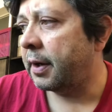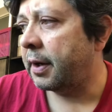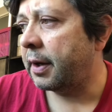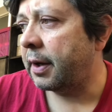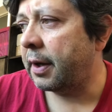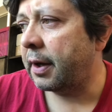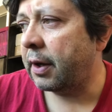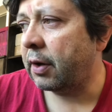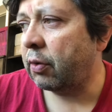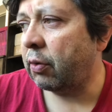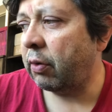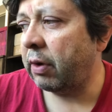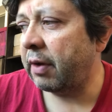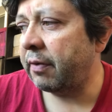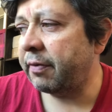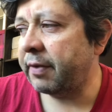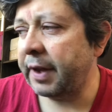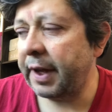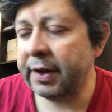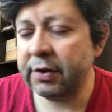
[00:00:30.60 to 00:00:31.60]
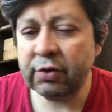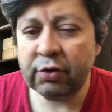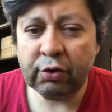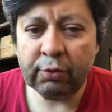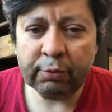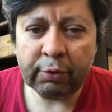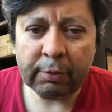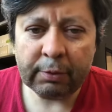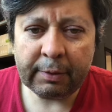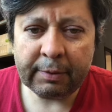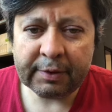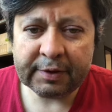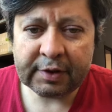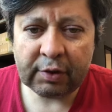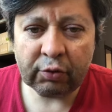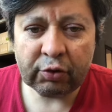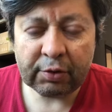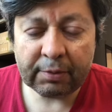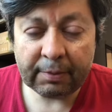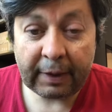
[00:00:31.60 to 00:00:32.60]
é, com reflexo de um problema de
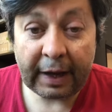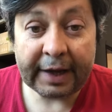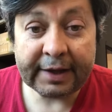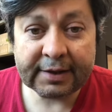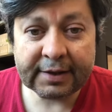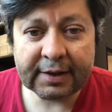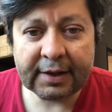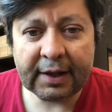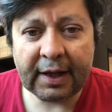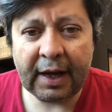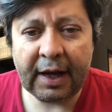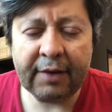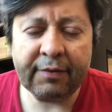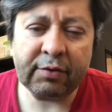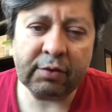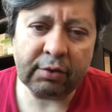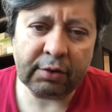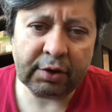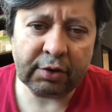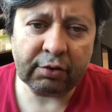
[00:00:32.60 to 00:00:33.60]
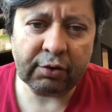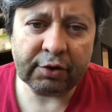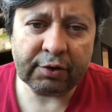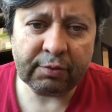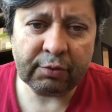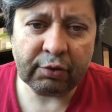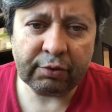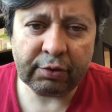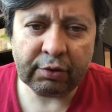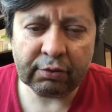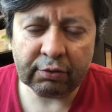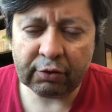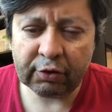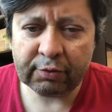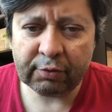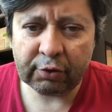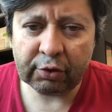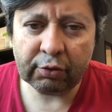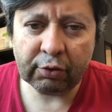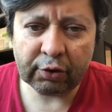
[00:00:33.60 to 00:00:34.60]
saúde mais grave do que 2001,
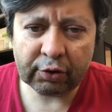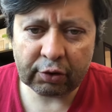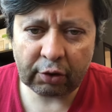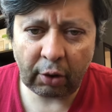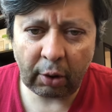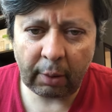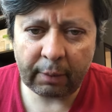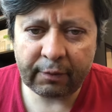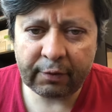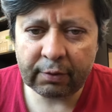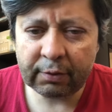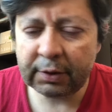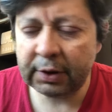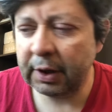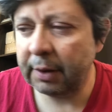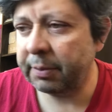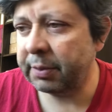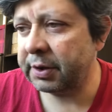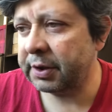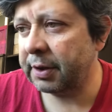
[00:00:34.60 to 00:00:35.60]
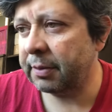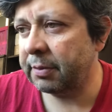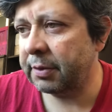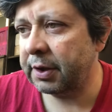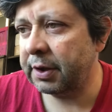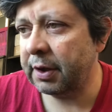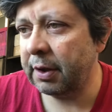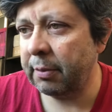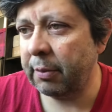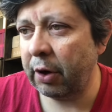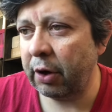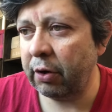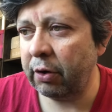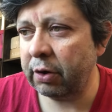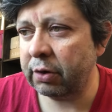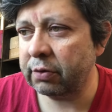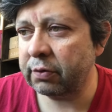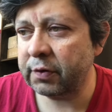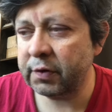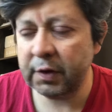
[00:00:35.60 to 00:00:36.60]
2002, óbvio, que é a pandemia, a maior
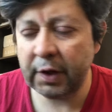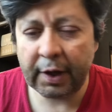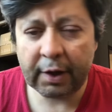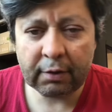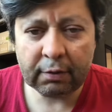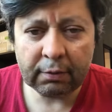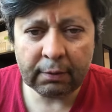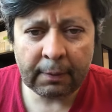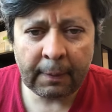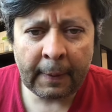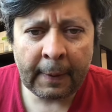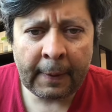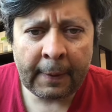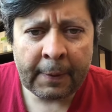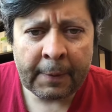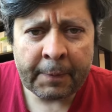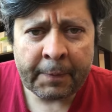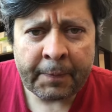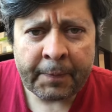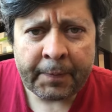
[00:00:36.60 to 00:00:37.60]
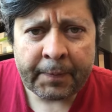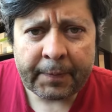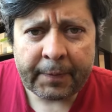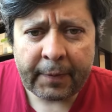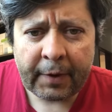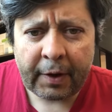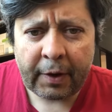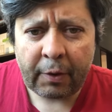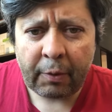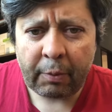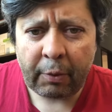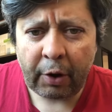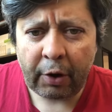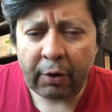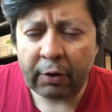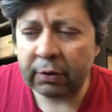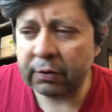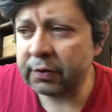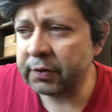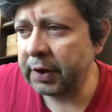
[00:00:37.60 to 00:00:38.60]
do século. É, o
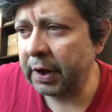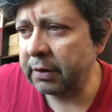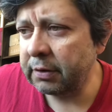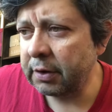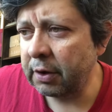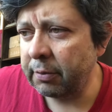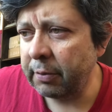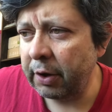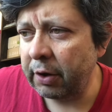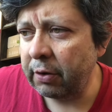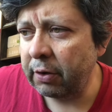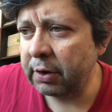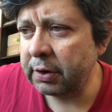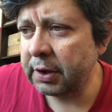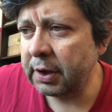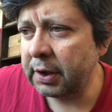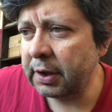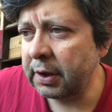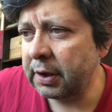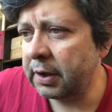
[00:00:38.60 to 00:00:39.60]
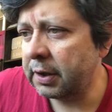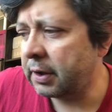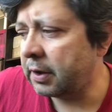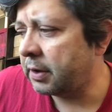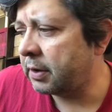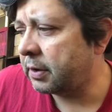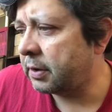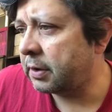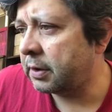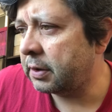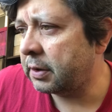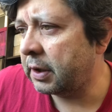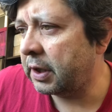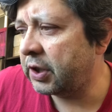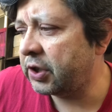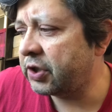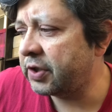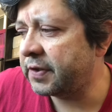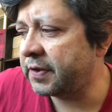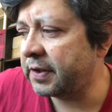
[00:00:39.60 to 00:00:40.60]
maior do século, não, maior da
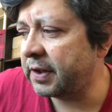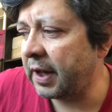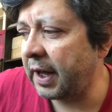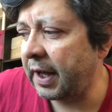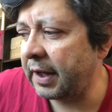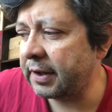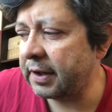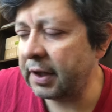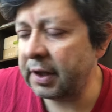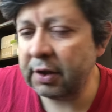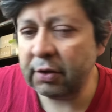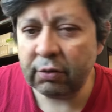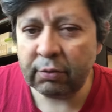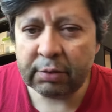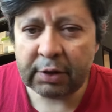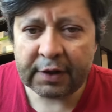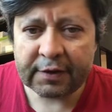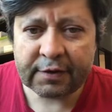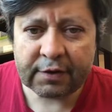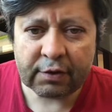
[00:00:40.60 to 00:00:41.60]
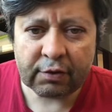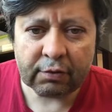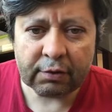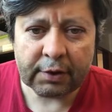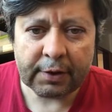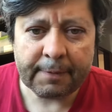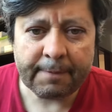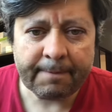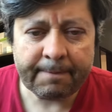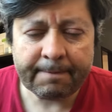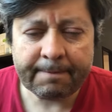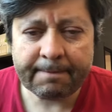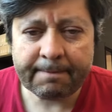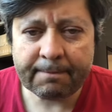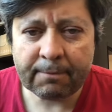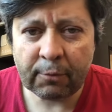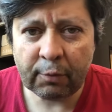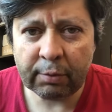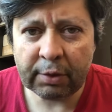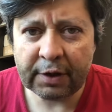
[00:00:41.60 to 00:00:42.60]
registrada aí no Brasil, né?
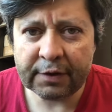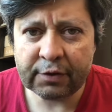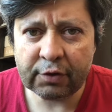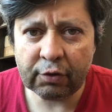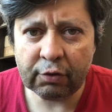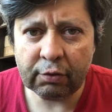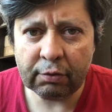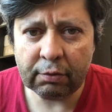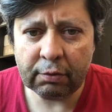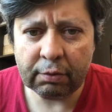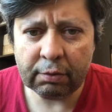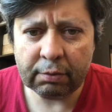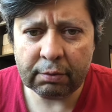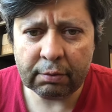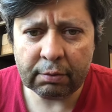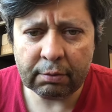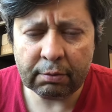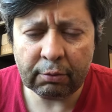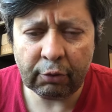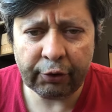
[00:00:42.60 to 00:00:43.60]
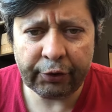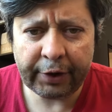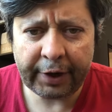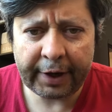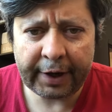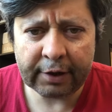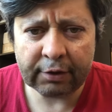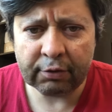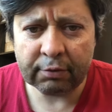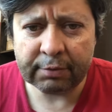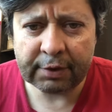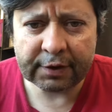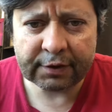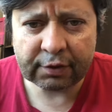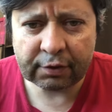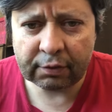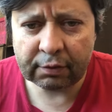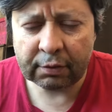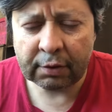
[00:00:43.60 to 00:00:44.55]
No Brasil moderno, no Brasil